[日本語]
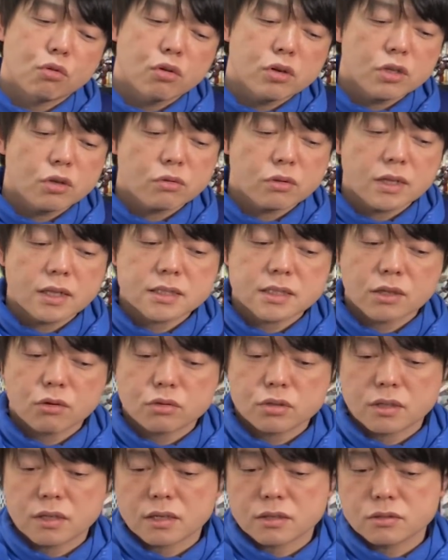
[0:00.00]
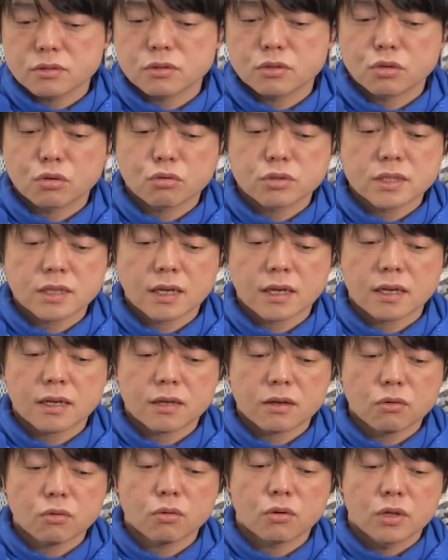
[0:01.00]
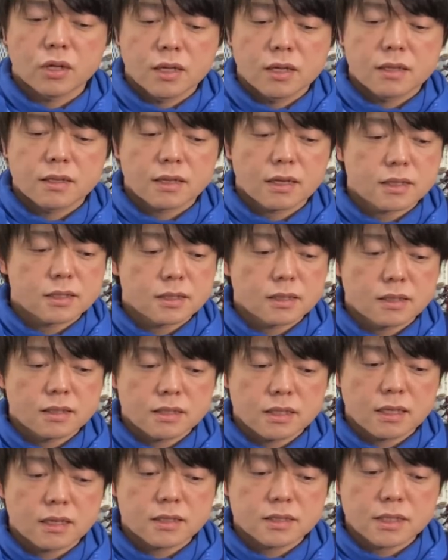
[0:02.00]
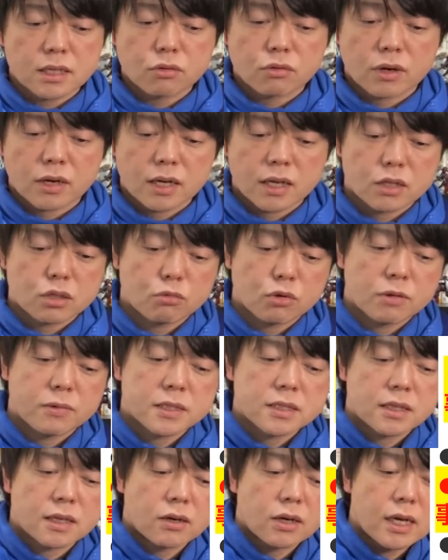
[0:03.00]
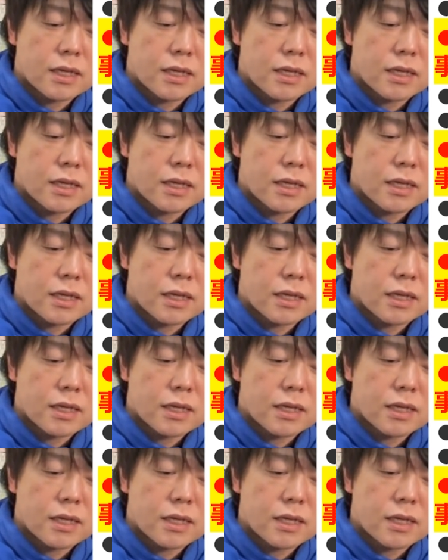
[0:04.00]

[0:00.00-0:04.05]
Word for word: これによってですね、おそらく黒字化を達成したのかなと思いますね。